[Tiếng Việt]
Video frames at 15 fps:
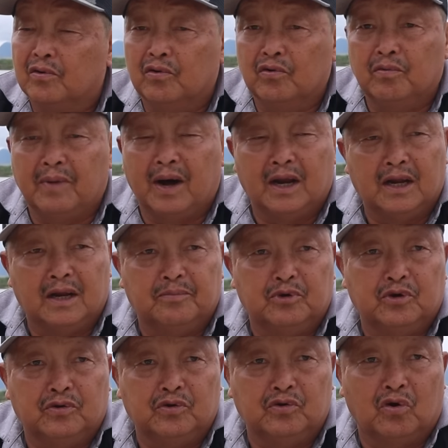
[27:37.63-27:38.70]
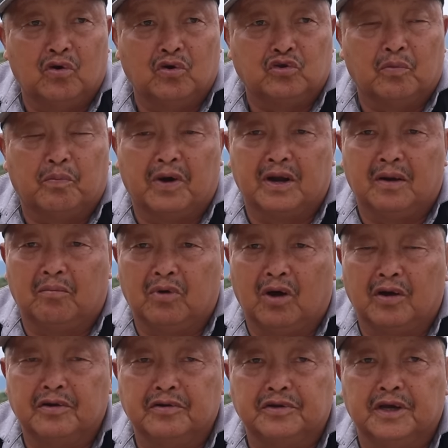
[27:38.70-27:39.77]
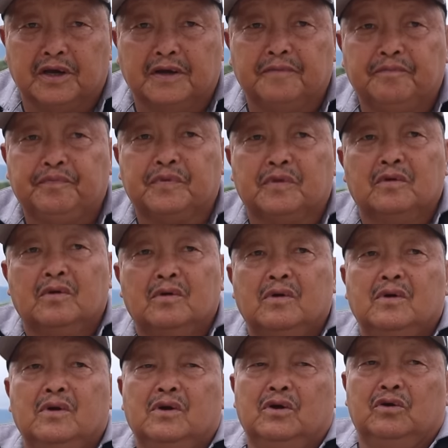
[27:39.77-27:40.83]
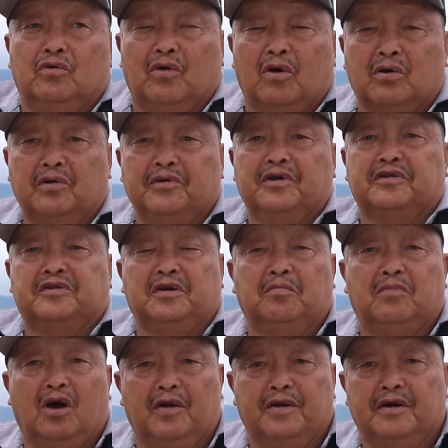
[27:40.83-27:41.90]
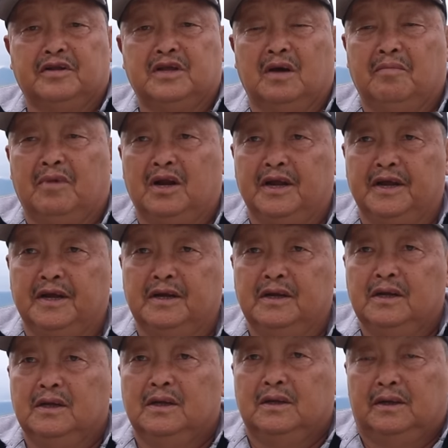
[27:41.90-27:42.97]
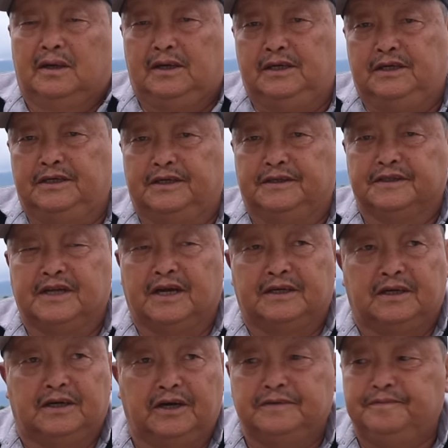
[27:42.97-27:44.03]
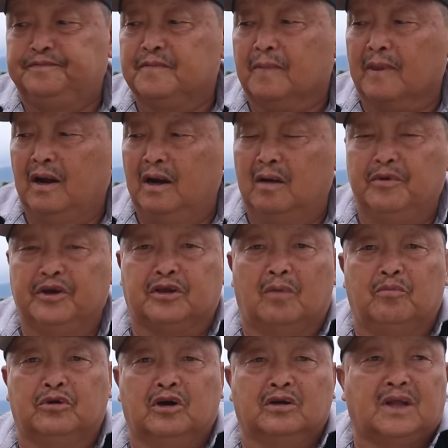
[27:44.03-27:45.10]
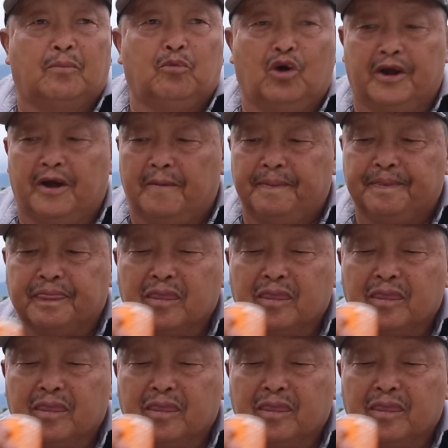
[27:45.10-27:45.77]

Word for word: cú mà lên mù yếu cú tụi bọn em loài rồi chị rồi cú giờ tìm loài rồi mà lên chỉ ơ lâu mới chồng cửa luôn à